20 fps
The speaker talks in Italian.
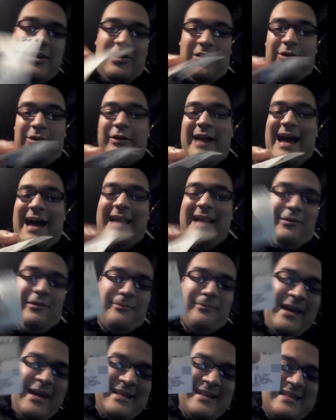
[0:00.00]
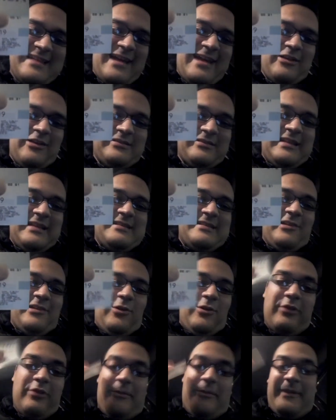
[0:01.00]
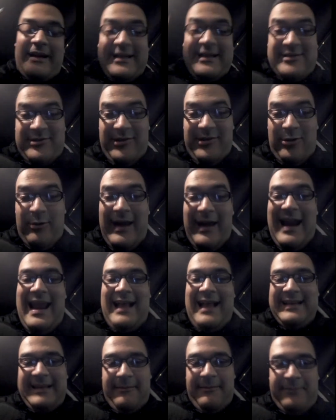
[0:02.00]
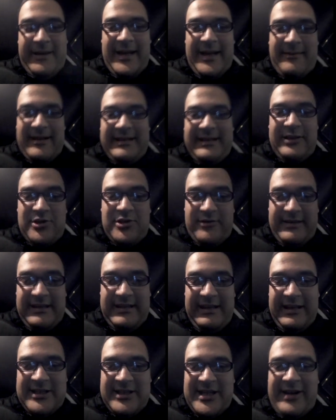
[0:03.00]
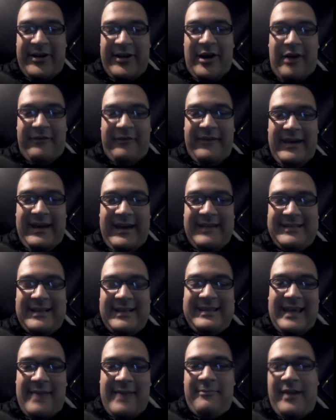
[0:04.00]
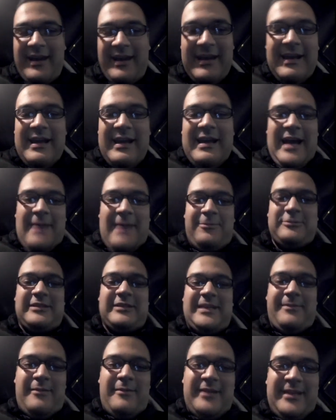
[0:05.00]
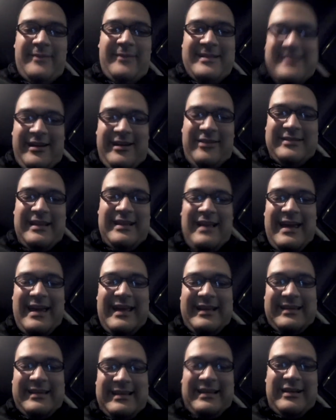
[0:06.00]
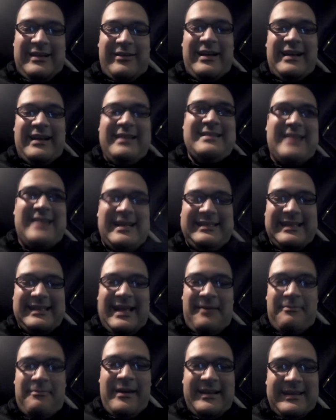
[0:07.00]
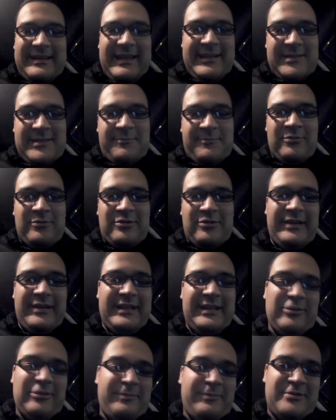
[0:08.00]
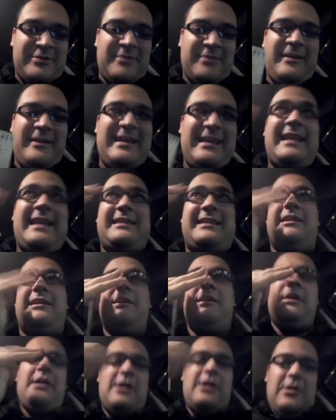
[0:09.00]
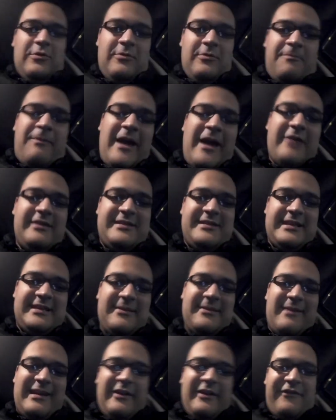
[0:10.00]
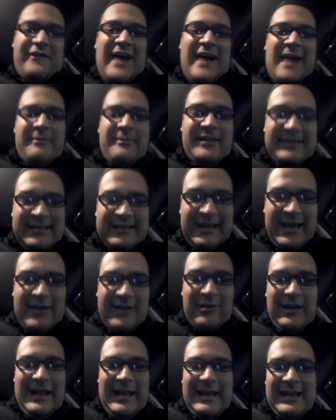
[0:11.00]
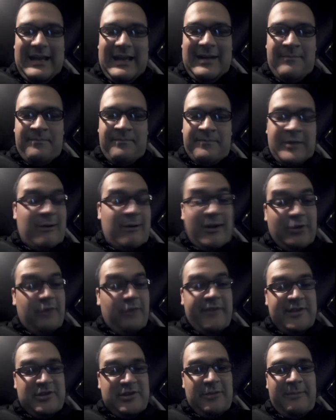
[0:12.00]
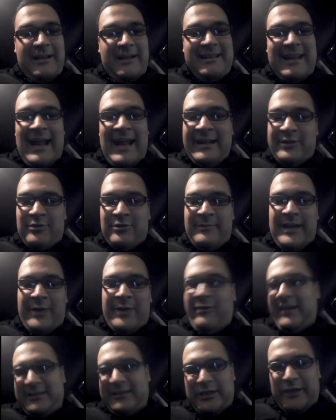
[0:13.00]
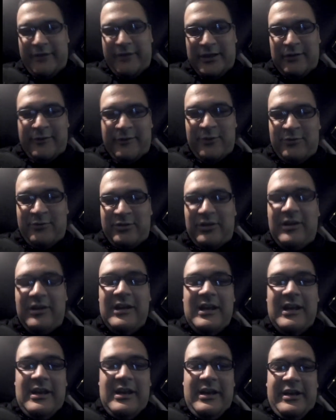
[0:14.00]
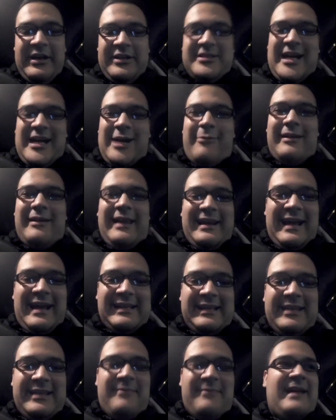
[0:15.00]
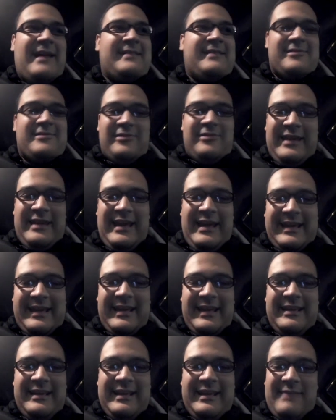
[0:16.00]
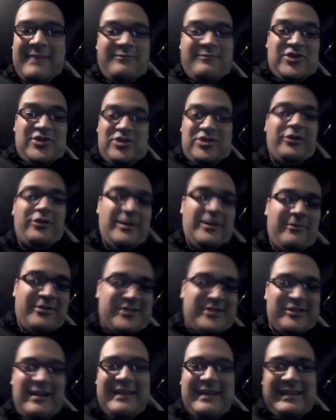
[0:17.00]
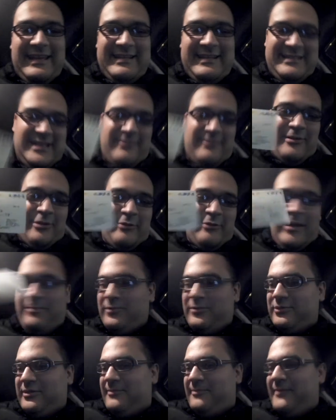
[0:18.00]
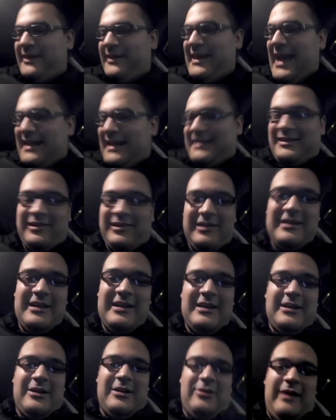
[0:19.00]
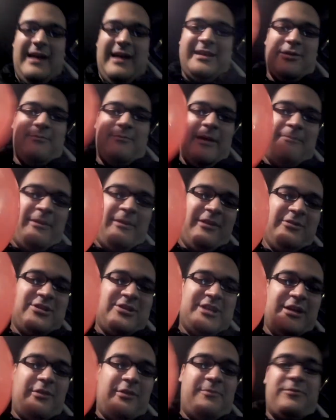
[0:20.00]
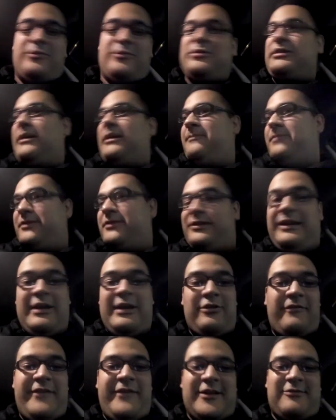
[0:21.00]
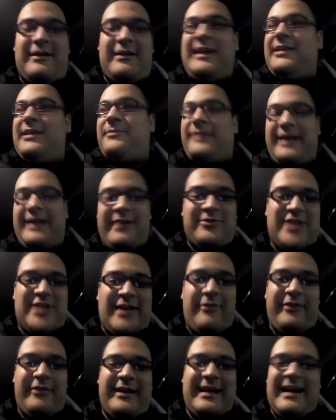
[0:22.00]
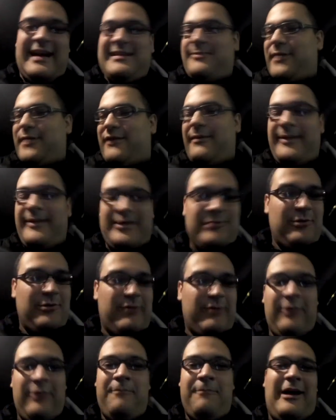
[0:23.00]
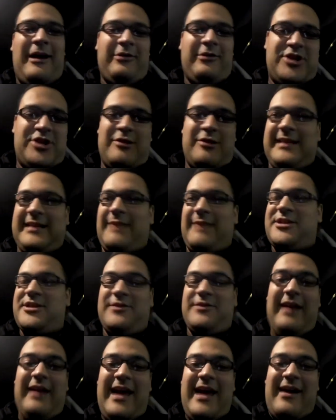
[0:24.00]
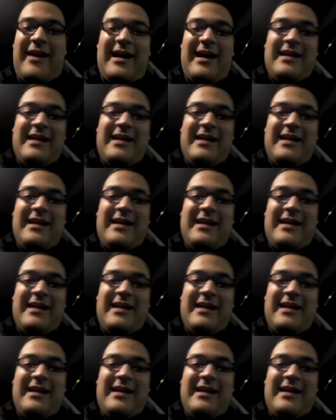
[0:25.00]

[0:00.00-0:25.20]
orario mezzanotte 01 perché sono qui all'anteprima di giovedì 19 settembre, appunto anteprima di mezzanotte di Hit organizzata da BadTaste.it. Ho preso i biglietti un paio di settimane fa mentre ero al um, quando ho visto Blade Runner 2049 ed ero venuto già qui all'Arcadia di mezzo e che dire, sono emozionatissimo, ho qui appunto il biglietto. Ho anche un bel palloncino, purtroppo non è gonfiato a Elio perché non ce l'avevo in casa, però vabbè, comunque un palloncino a tema ci voleva.